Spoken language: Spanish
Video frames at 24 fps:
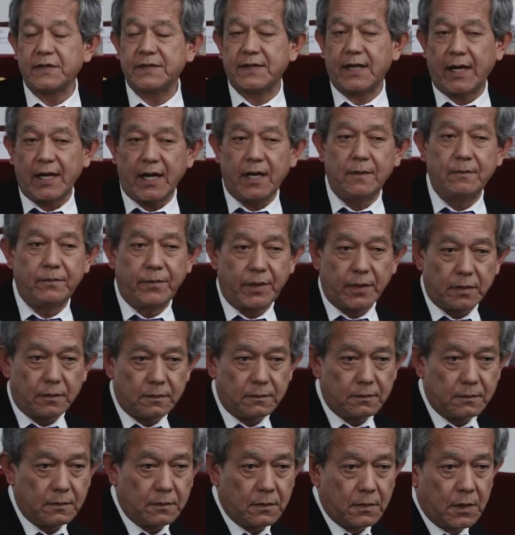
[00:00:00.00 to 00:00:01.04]
está limpio,
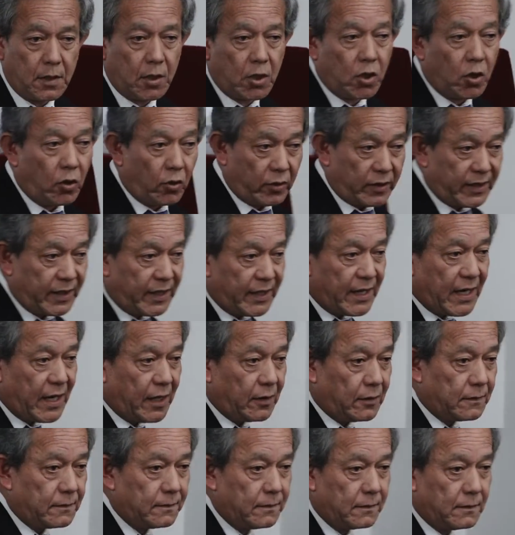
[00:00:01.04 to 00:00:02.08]

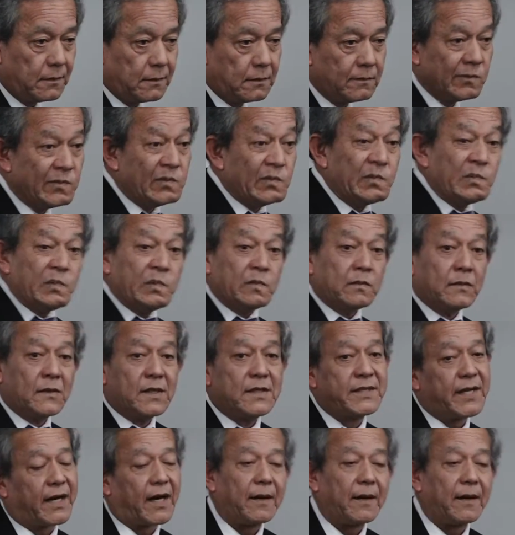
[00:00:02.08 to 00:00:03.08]
ordenado, se